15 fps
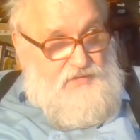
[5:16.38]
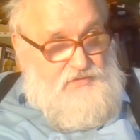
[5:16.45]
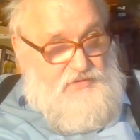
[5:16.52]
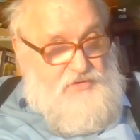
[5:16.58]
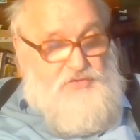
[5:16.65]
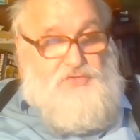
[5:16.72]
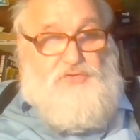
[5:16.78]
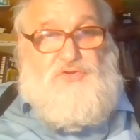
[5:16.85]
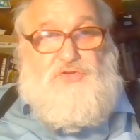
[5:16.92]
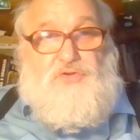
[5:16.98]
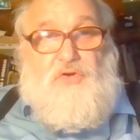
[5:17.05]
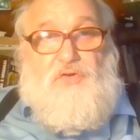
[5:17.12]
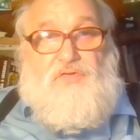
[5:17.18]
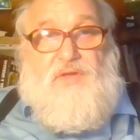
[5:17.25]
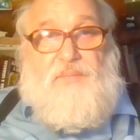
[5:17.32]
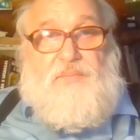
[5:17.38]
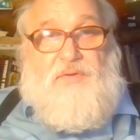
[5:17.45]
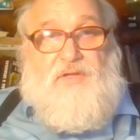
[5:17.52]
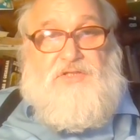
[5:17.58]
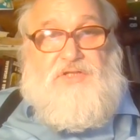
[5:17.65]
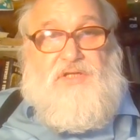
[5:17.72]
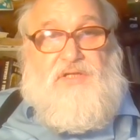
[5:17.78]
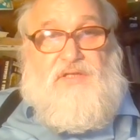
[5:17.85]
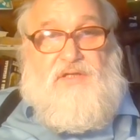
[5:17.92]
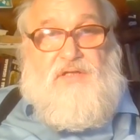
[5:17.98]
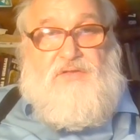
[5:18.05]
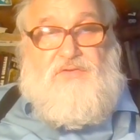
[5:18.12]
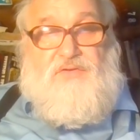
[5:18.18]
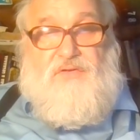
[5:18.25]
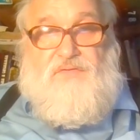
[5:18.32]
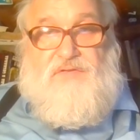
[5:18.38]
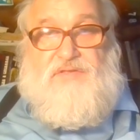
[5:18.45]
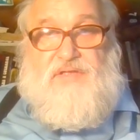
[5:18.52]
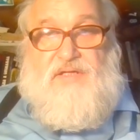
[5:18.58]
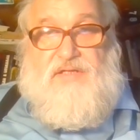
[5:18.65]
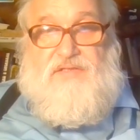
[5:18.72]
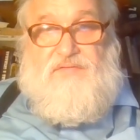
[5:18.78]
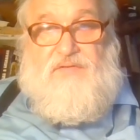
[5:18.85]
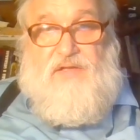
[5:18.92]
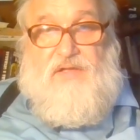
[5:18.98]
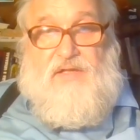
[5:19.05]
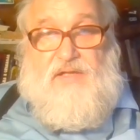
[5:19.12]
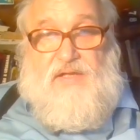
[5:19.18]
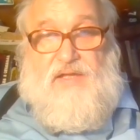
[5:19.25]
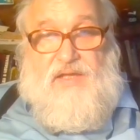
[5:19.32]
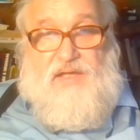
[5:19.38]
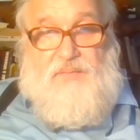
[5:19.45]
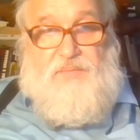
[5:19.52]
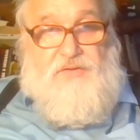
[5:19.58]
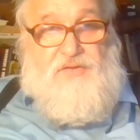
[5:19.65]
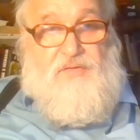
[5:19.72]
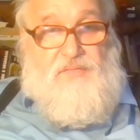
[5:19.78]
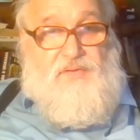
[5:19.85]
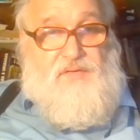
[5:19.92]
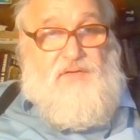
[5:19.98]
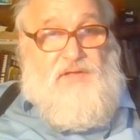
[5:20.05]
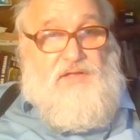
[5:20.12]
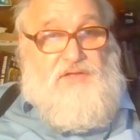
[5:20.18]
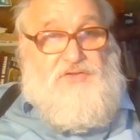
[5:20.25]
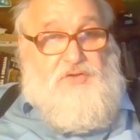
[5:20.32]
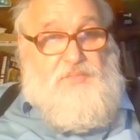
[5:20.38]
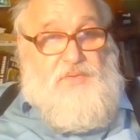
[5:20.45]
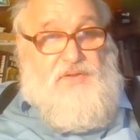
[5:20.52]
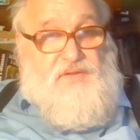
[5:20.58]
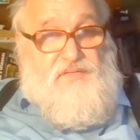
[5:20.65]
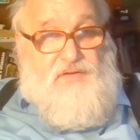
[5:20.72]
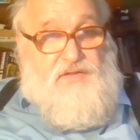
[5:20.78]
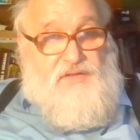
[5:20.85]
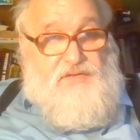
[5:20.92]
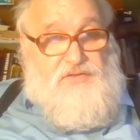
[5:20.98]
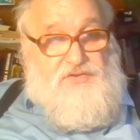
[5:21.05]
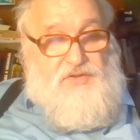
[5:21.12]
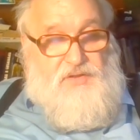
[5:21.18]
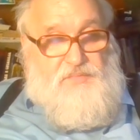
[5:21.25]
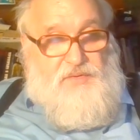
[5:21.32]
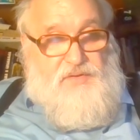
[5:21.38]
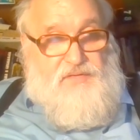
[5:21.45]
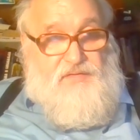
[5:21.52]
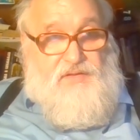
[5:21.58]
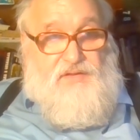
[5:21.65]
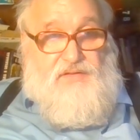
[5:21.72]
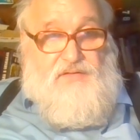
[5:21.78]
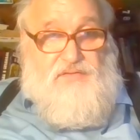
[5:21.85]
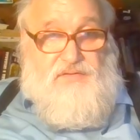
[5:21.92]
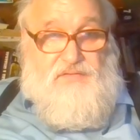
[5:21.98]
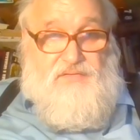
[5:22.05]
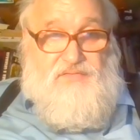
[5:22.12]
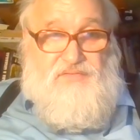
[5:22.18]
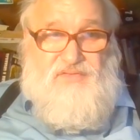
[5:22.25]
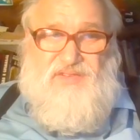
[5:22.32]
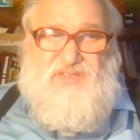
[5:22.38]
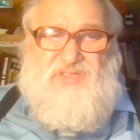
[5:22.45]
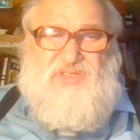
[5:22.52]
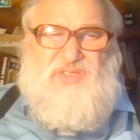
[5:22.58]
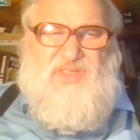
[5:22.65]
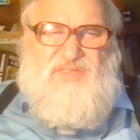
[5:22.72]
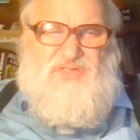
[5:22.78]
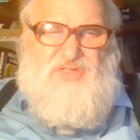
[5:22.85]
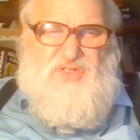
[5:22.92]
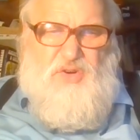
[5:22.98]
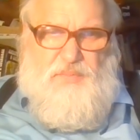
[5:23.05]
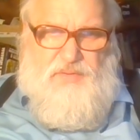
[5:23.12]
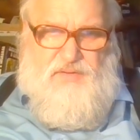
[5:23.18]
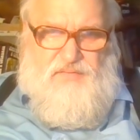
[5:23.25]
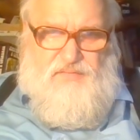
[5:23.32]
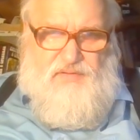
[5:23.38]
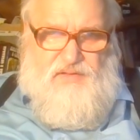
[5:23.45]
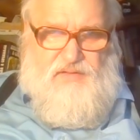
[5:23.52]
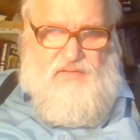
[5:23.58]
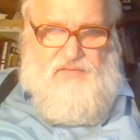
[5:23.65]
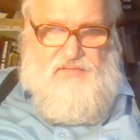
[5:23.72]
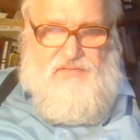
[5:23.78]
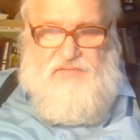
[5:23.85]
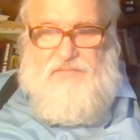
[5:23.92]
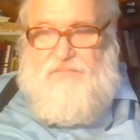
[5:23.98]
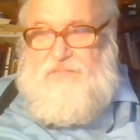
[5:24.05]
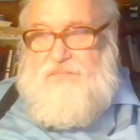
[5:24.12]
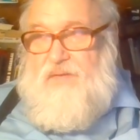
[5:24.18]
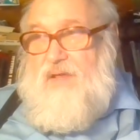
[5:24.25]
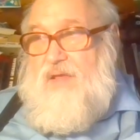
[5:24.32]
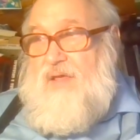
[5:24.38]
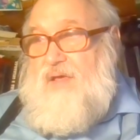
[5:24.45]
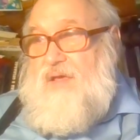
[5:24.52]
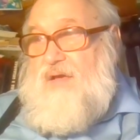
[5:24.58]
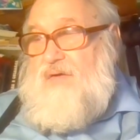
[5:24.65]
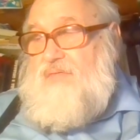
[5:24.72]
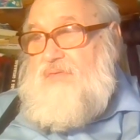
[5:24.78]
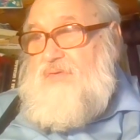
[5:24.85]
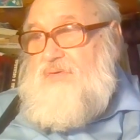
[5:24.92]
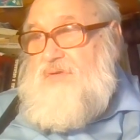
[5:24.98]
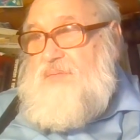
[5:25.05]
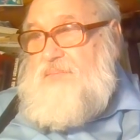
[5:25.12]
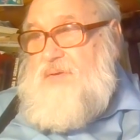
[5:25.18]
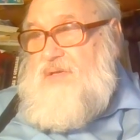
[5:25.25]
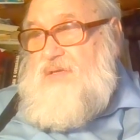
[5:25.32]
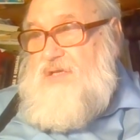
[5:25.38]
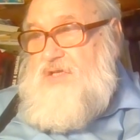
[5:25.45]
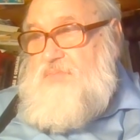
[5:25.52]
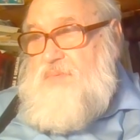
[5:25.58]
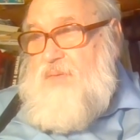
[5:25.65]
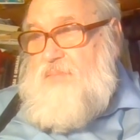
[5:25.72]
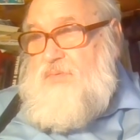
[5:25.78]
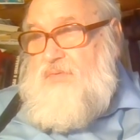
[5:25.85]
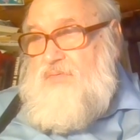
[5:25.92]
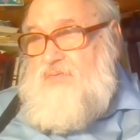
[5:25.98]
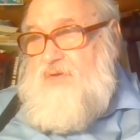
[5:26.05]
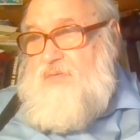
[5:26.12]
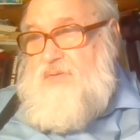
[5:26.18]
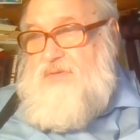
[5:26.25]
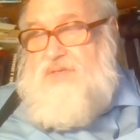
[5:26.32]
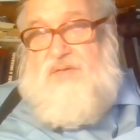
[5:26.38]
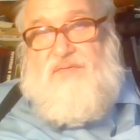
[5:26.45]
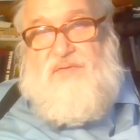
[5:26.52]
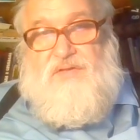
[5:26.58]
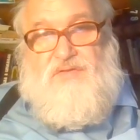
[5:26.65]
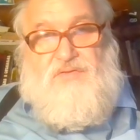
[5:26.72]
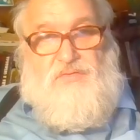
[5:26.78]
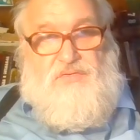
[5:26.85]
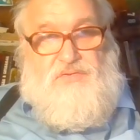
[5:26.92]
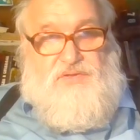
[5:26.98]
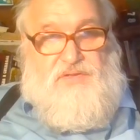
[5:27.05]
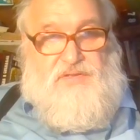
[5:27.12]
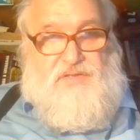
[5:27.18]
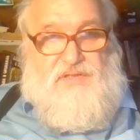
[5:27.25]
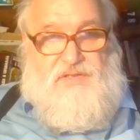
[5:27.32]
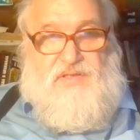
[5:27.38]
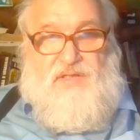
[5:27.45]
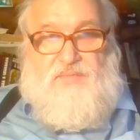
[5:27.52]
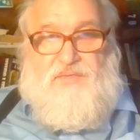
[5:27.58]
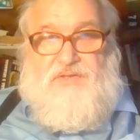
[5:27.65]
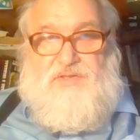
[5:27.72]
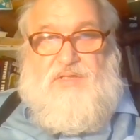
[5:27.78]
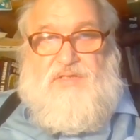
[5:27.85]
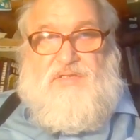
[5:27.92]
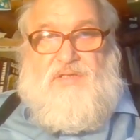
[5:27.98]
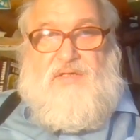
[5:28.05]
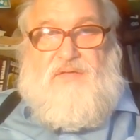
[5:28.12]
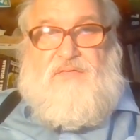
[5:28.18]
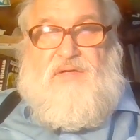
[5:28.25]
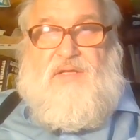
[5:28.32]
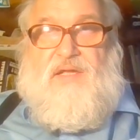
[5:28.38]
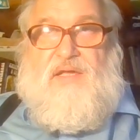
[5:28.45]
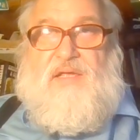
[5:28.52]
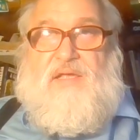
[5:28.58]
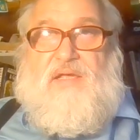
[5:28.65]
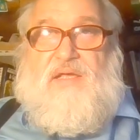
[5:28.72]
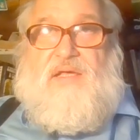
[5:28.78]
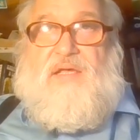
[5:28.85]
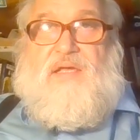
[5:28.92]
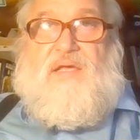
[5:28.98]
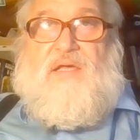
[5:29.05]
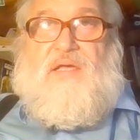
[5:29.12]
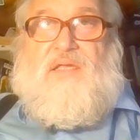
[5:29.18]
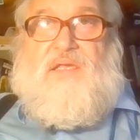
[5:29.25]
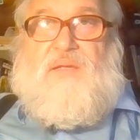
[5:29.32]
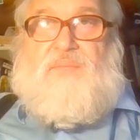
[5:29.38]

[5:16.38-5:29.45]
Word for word: дискуссионные положения, которые он высказывал, и потом говорили, что подтвердилось, что не подтвердилось. Ну, это не, не все подтвердилось. Вот. Теперь, значит, по поводу образования Солнечной системы. Честно говоря, Э,